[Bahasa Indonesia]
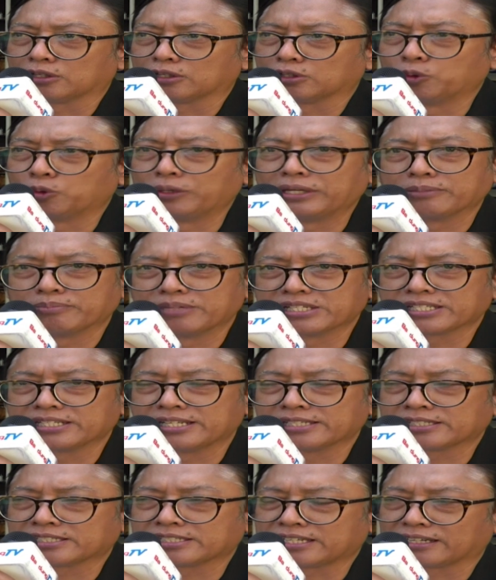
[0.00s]
uh, doing
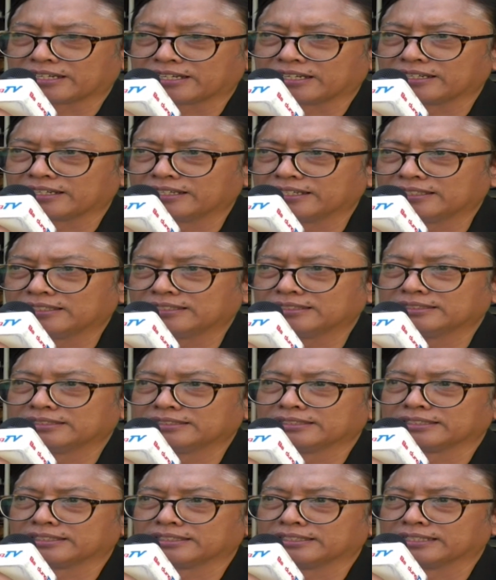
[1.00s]
bisnis secara real
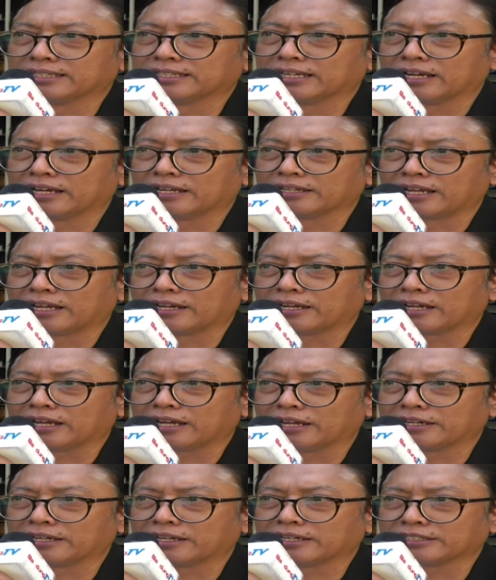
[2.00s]
dengan
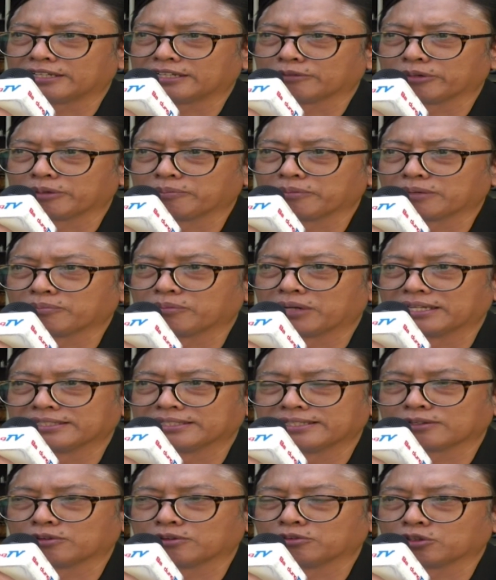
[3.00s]
anak-anak yang memang
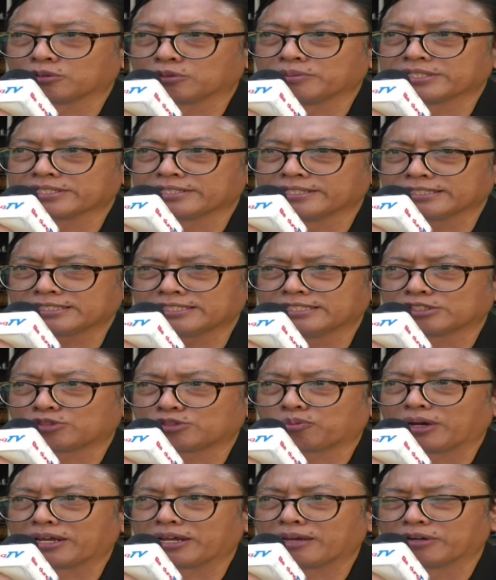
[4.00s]
belajar untuk bisnis
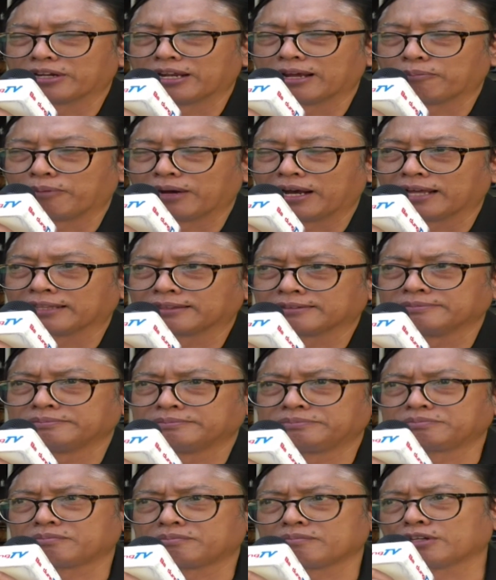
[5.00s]
supaya mendapat
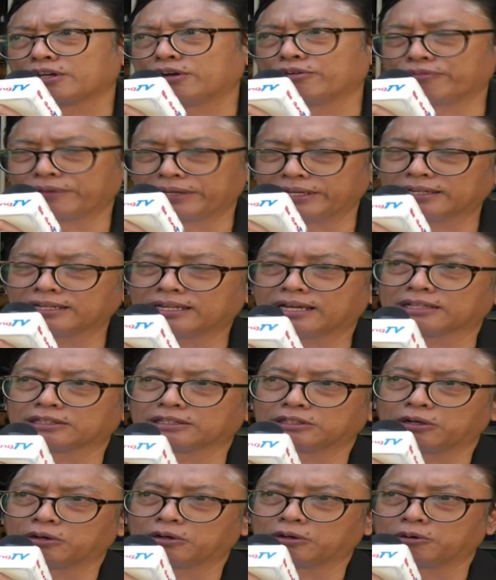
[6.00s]
feel
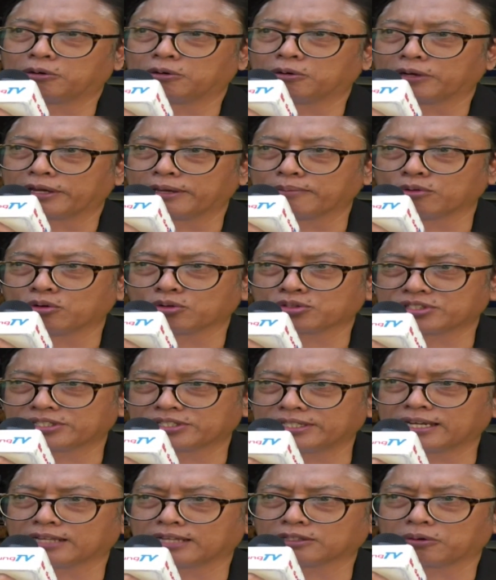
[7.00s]
atau
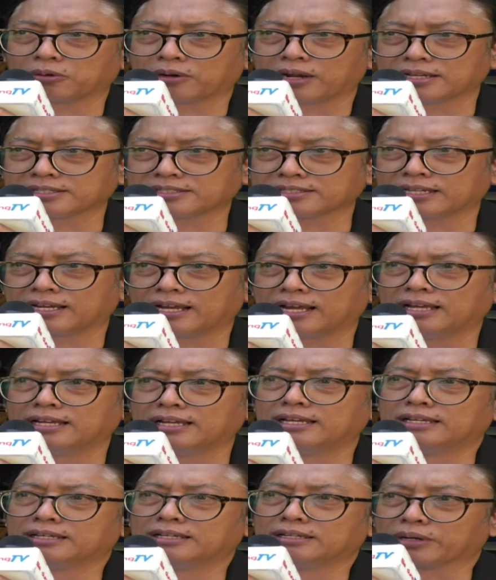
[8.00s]
emosi atau rasa
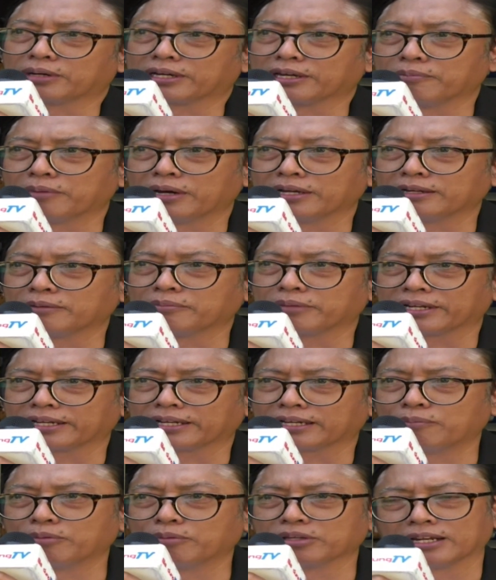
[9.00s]
bagaimana
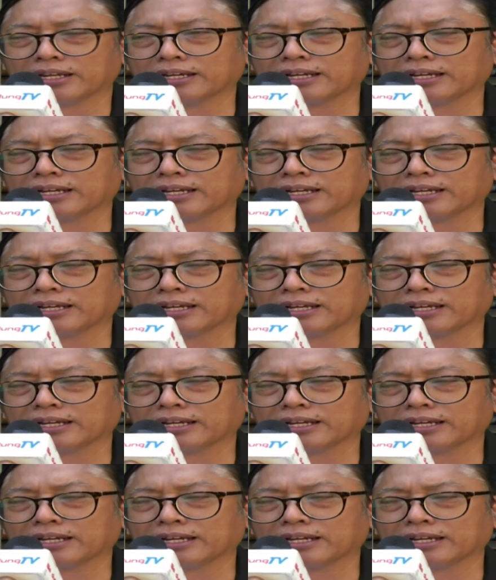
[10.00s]
mereka